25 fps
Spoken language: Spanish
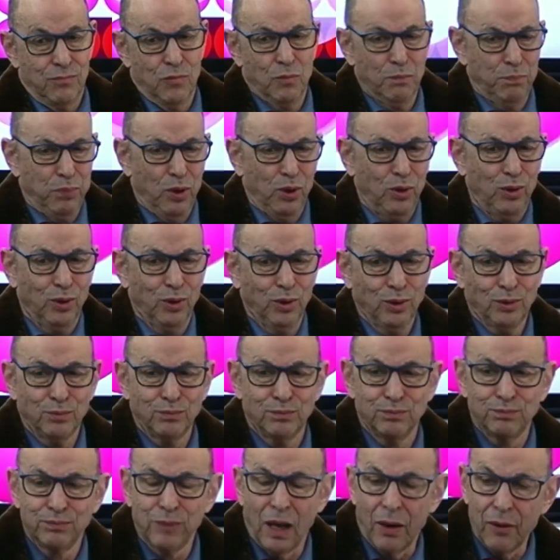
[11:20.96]
un poco,
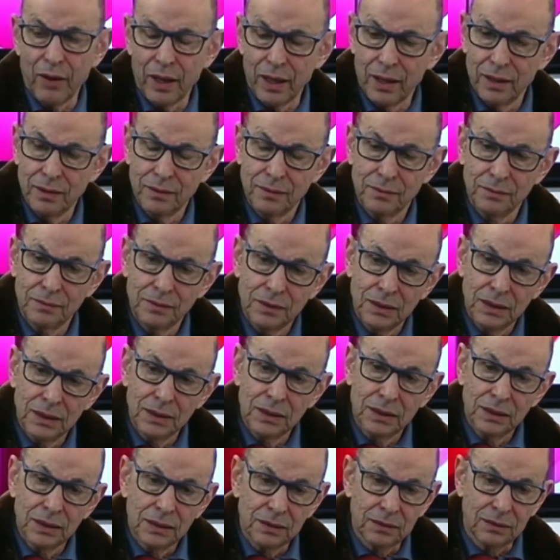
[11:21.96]
a ver,
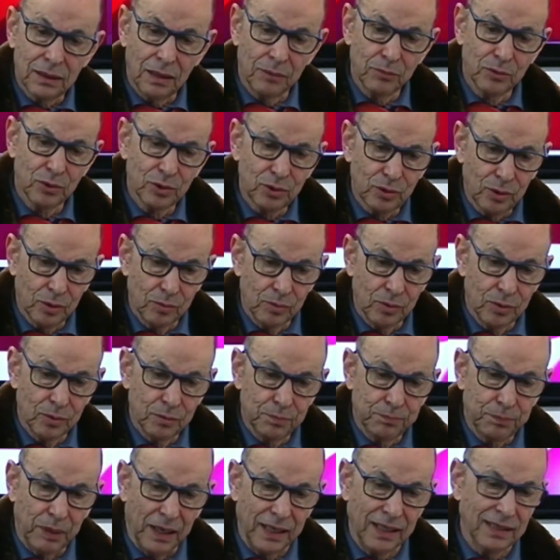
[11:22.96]
estamos como,
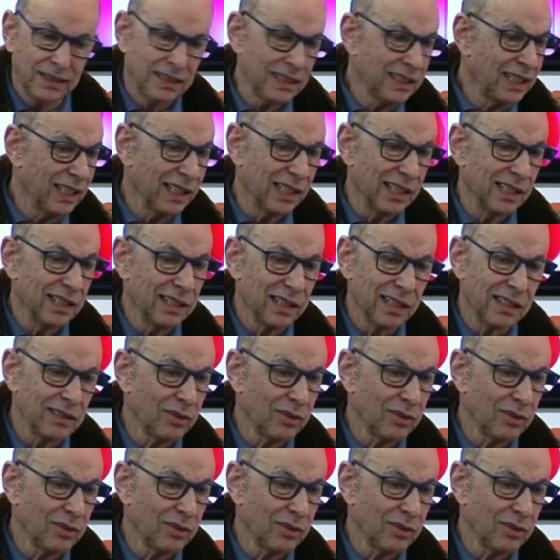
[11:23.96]
parece que en